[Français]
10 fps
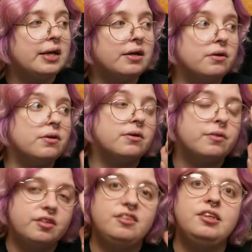euh,
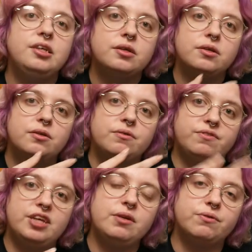qui
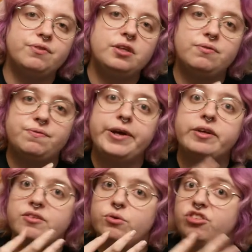viennent en fait
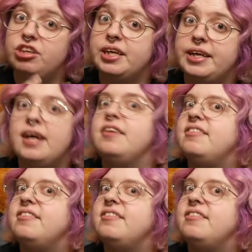faire ce générique là